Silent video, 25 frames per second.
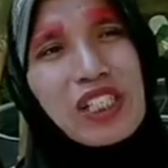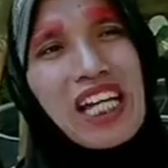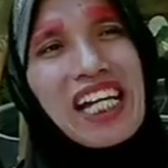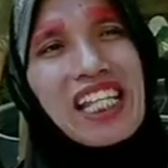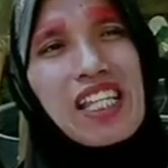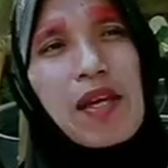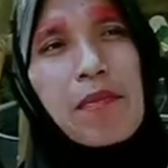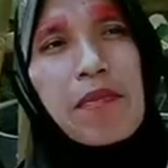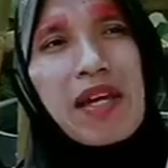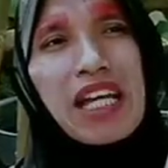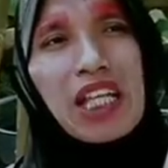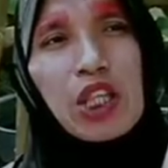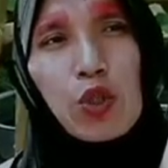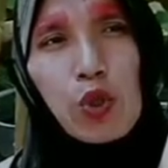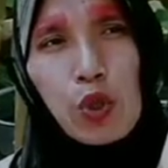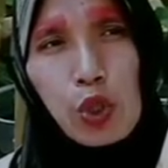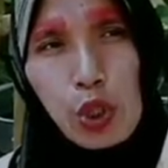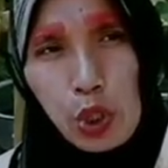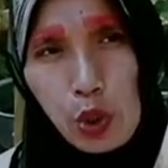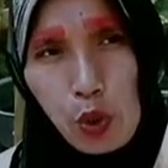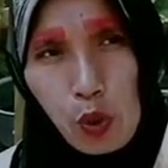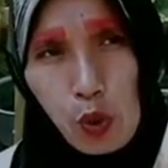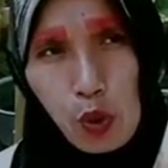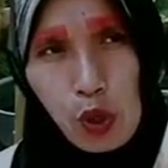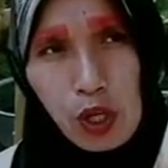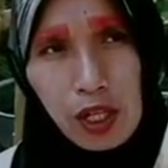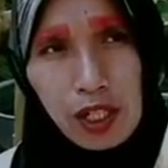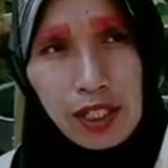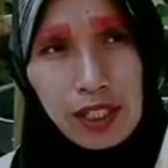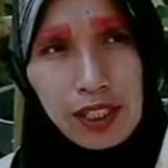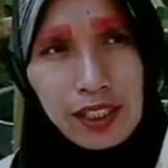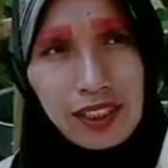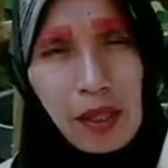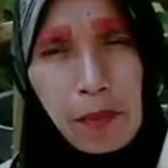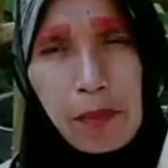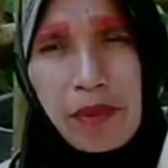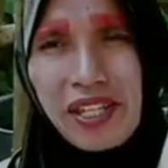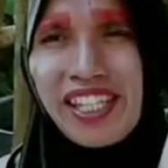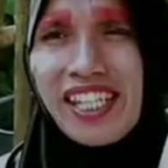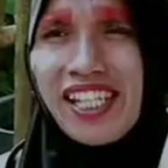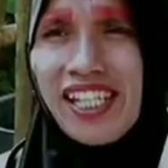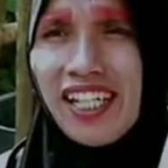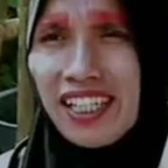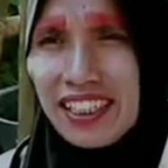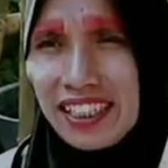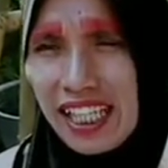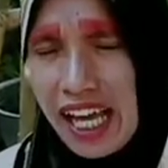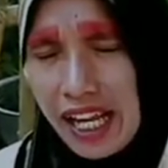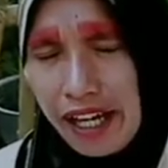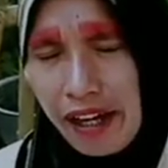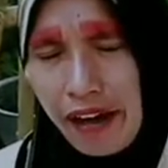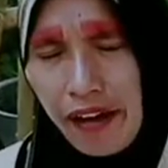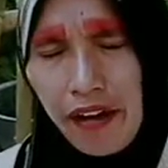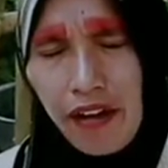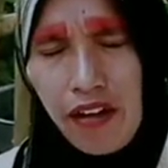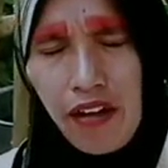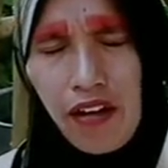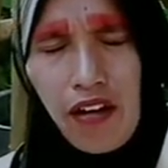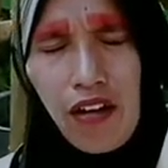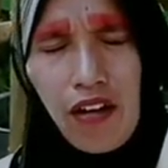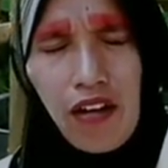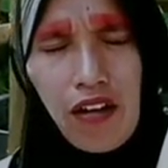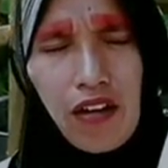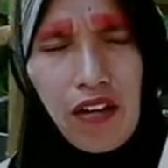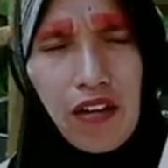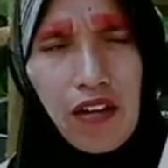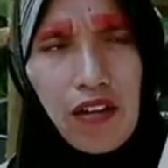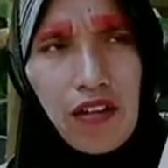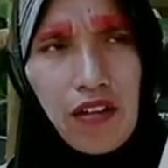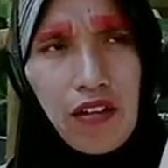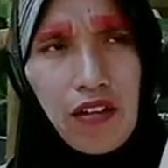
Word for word: ngucak nyambi tuyul, tapi je tade.